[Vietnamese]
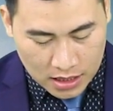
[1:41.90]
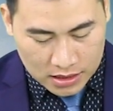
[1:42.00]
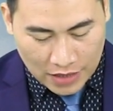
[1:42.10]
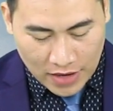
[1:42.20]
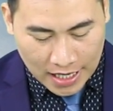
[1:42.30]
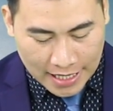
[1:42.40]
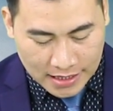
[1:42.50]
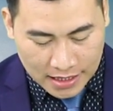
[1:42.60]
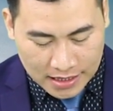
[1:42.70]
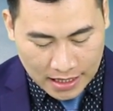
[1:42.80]
Giá vàng
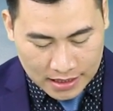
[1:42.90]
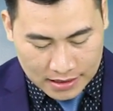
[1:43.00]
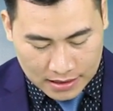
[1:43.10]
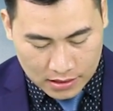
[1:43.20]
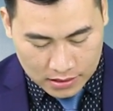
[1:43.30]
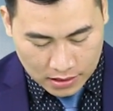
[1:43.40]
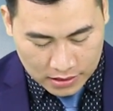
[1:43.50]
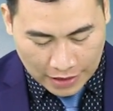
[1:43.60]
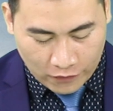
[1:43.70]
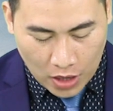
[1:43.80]
SJC ở
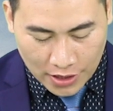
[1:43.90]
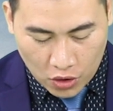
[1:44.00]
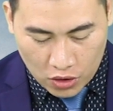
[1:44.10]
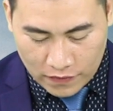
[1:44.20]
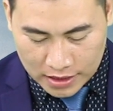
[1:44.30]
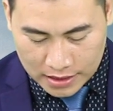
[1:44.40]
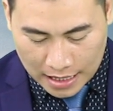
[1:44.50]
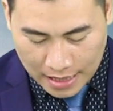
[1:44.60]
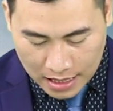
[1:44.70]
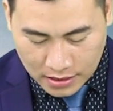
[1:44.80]
thành phố Hà Nội và
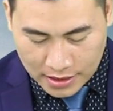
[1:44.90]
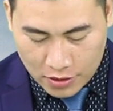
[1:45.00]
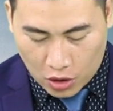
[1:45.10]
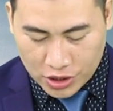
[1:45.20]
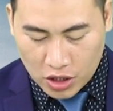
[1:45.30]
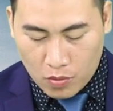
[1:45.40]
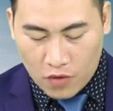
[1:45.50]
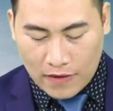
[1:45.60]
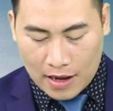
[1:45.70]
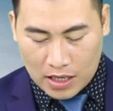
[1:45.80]
Đà Nẵng đều có chiều
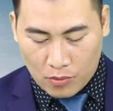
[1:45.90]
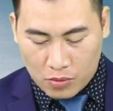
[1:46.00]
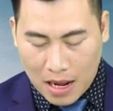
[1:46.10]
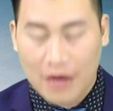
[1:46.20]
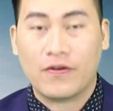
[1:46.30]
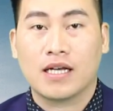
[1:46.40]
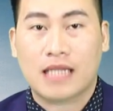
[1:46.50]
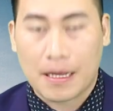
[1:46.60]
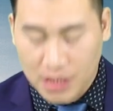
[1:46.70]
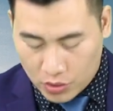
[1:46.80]
mua vào là
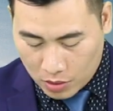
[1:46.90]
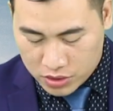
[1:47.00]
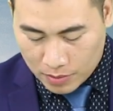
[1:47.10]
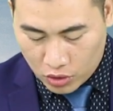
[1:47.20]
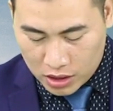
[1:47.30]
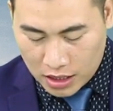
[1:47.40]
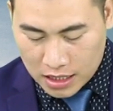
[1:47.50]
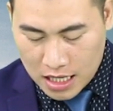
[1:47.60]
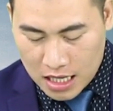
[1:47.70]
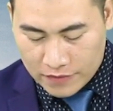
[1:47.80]
43,8 triệu đồng trên một
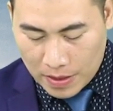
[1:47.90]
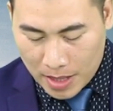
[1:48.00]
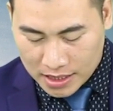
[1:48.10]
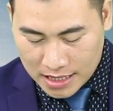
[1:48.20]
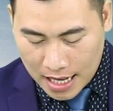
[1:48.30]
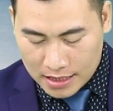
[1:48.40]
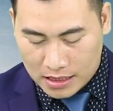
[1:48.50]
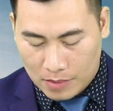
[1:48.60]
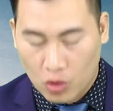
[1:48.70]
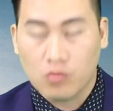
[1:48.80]
lượng và bán ra
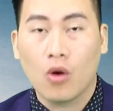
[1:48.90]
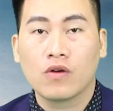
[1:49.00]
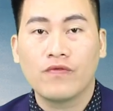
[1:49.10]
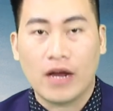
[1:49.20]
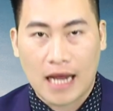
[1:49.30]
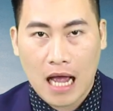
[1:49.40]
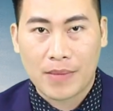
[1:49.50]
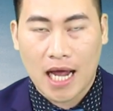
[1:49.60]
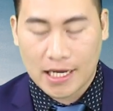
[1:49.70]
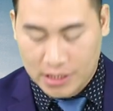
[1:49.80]
là
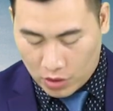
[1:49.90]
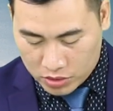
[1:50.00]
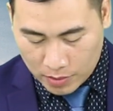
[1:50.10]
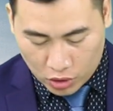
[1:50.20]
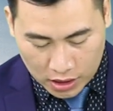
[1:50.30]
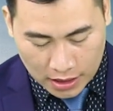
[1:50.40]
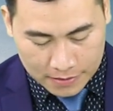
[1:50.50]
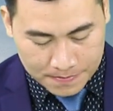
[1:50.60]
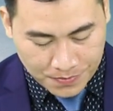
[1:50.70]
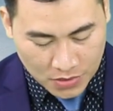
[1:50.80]
44,22 triệu đồng trên một
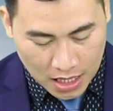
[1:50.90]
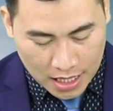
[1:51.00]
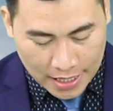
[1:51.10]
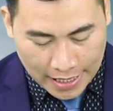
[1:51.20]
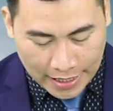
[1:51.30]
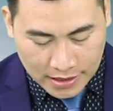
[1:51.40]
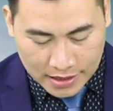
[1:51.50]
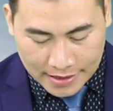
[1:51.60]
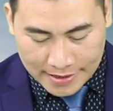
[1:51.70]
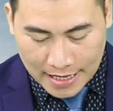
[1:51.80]
lượng.
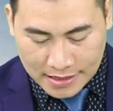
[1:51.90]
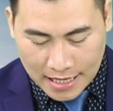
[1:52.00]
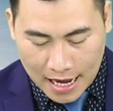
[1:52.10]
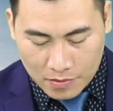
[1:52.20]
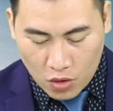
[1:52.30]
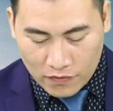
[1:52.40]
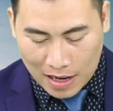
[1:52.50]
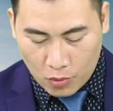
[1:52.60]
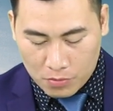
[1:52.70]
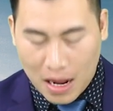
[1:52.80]
SJC Nha Trang mua
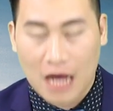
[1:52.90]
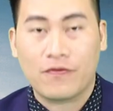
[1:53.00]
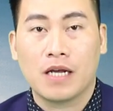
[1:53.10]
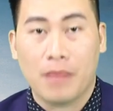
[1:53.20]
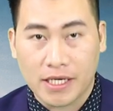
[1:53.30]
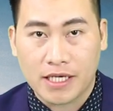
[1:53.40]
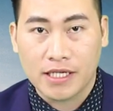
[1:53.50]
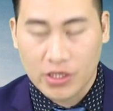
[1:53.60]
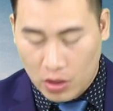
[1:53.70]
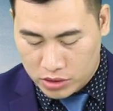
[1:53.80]
vào
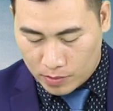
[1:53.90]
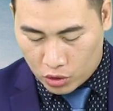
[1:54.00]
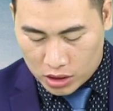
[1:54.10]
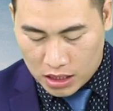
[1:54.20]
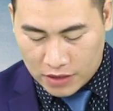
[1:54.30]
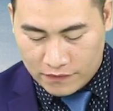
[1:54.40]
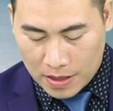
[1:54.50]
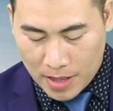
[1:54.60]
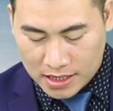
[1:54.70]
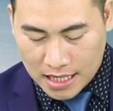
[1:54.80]
43,79 triệu đồng trên một lượng
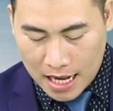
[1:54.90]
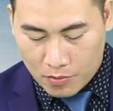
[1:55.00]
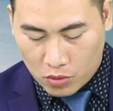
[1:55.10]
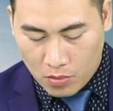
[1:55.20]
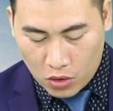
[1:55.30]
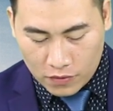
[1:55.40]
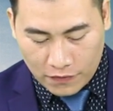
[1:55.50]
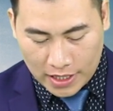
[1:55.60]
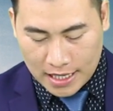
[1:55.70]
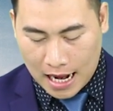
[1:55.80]
và bán ra
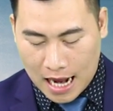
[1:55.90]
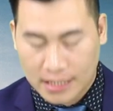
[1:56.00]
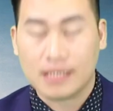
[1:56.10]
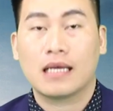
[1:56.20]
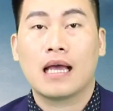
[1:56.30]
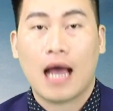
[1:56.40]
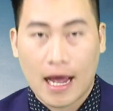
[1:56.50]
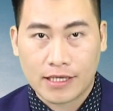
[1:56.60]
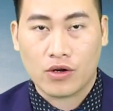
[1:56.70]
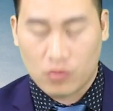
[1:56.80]

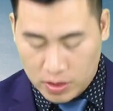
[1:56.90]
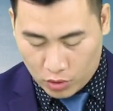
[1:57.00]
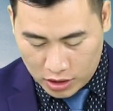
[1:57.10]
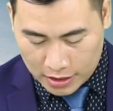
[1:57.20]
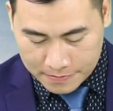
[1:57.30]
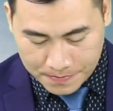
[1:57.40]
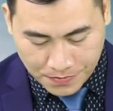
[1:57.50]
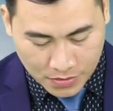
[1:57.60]
44,22 triệu đồng trên một lượng.